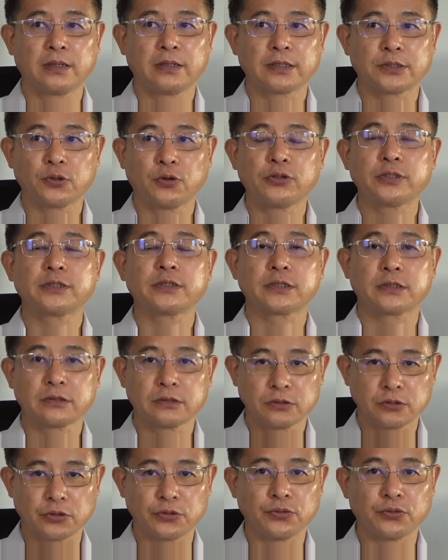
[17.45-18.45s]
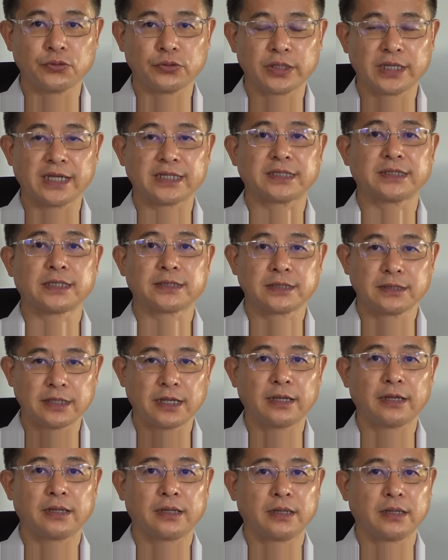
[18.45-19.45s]
創出するというケースです
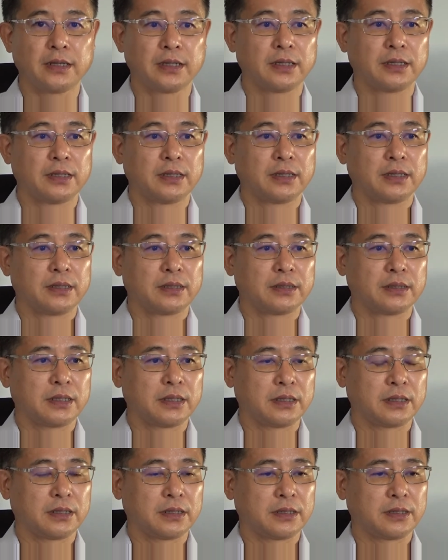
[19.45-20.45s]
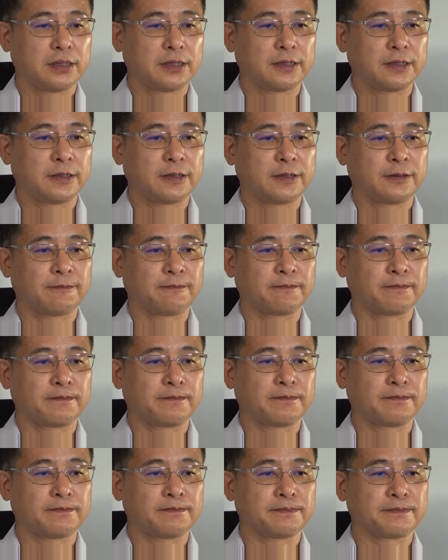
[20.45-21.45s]
ね。で
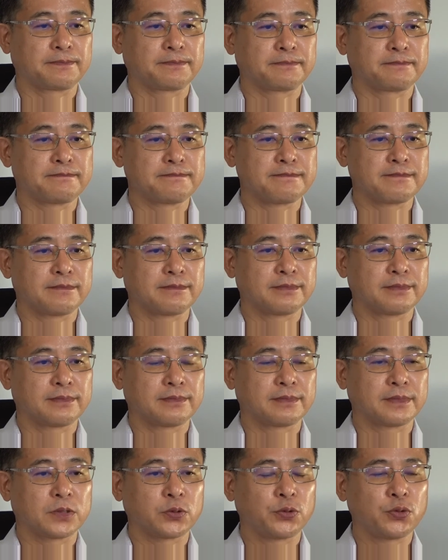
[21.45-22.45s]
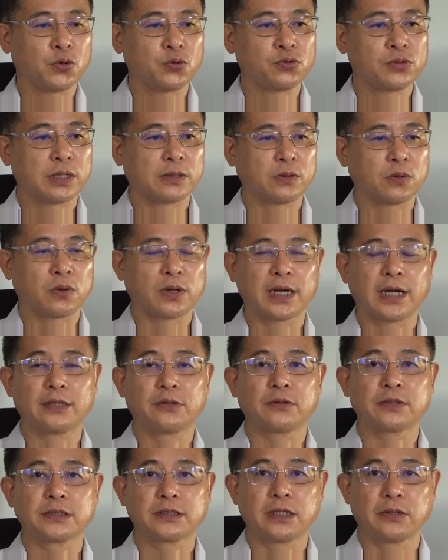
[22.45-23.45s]
うんとよくある誤解
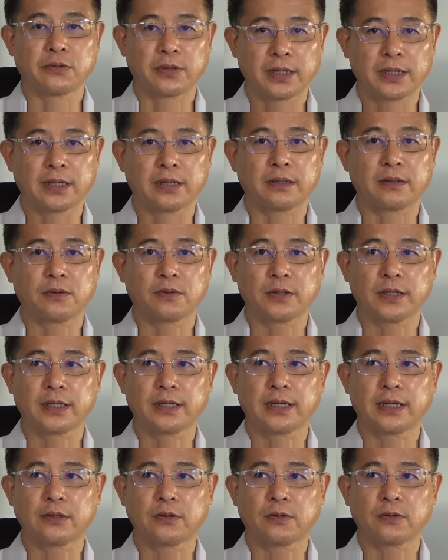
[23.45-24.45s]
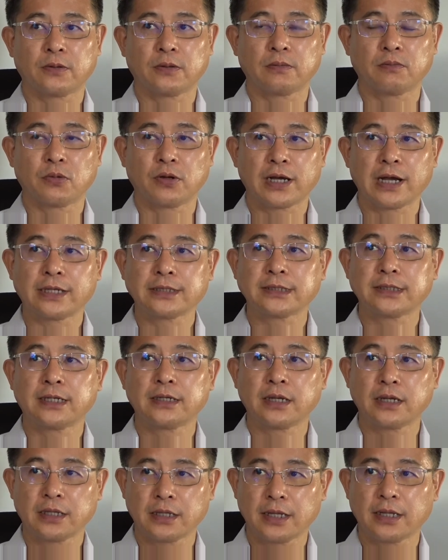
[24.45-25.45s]
としてはこれあのもう完全
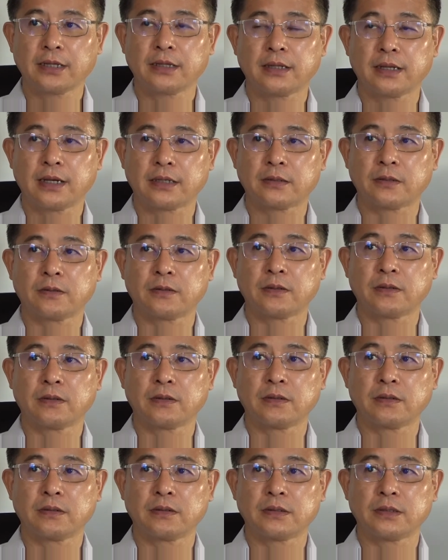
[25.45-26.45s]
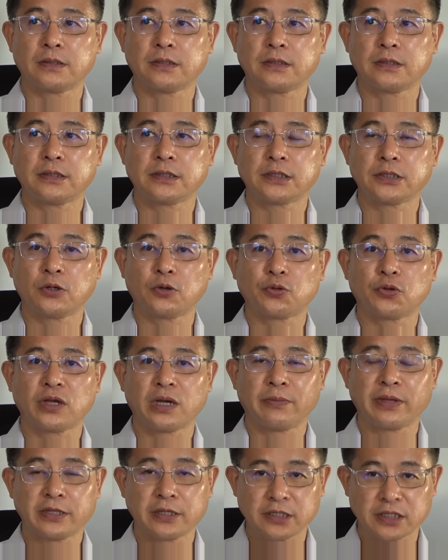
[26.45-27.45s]
にねあの仕事を
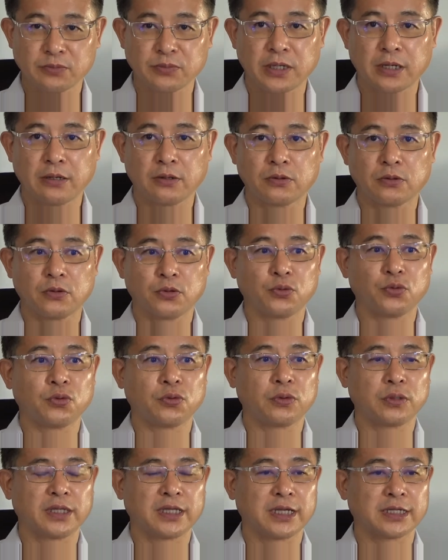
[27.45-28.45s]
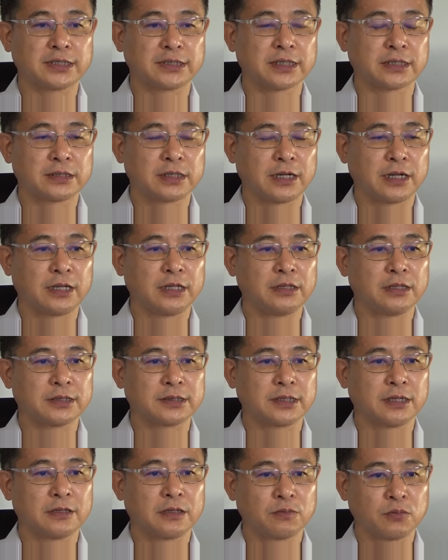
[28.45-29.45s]
辞めてしまうというケースだったらいいんで
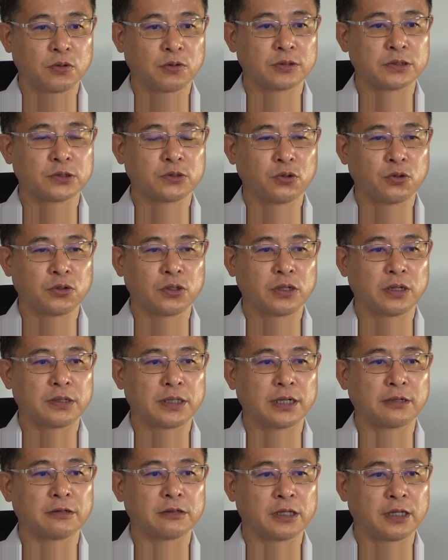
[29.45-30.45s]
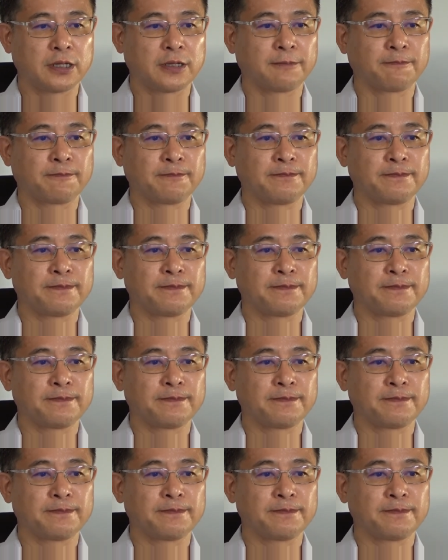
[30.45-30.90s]
すけどもそうではなくて。